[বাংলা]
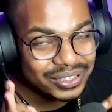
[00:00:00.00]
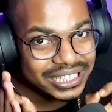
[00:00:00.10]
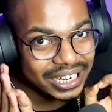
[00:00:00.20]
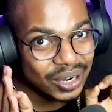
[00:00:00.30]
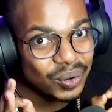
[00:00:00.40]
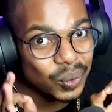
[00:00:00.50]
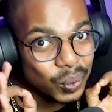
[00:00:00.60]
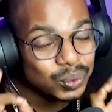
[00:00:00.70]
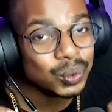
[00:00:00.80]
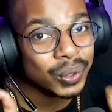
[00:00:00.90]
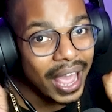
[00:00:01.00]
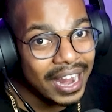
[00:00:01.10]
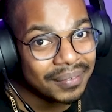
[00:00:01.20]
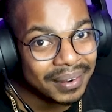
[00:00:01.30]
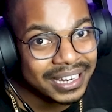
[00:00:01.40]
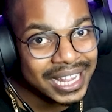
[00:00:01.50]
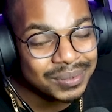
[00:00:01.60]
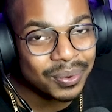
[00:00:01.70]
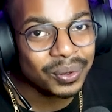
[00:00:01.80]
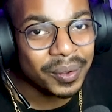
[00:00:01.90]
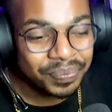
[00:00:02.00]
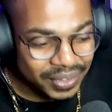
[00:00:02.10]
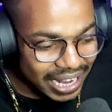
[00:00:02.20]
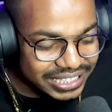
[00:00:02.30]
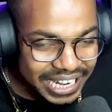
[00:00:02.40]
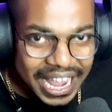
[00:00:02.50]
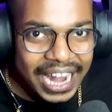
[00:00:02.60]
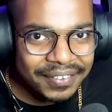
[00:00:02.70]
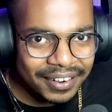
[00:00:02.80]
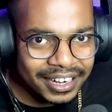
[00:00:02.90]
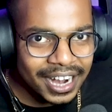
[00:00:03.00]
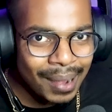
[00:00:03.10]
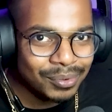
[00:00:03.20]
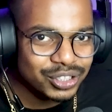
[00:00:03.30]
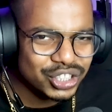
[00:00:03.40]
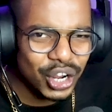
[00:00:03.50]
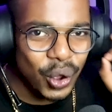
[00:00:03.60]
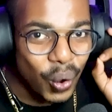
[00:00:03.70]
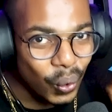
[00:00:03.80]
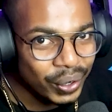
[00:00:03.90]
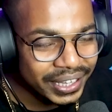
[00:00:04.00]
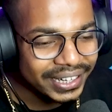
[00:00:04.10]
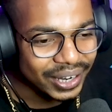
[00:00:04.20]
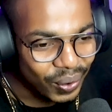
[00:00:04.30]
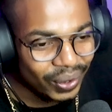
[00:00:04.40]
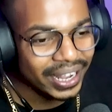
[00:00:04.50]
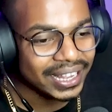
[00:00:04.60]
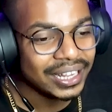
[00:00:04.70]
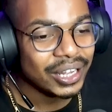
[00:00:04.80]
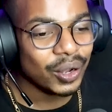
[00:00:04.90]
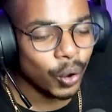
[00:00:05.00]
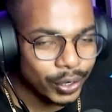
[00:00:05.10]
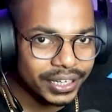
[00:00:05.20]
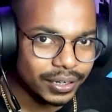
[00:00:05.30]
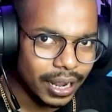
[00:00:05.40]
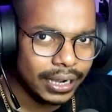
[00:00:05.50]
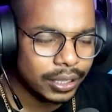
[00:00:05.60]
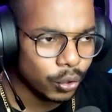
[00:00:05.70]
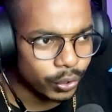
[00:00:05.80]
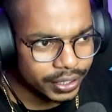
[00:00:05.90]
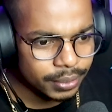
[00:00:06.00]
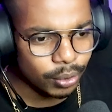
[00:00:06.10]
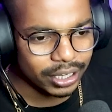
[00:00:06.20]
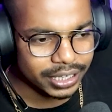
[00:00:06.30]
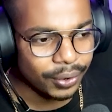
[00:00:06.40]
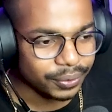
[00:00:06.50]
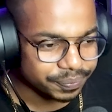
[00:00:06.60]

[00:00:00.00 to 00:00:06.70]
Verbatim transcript: হচ্ছে একটা নতুন অ্যানিমেল নিয়ে আসবো আর সেই অ্যানিমেলটার নাম হচ্ছে হরিং ওকে হরিণ আর কি হরিণই বলে যাই হোক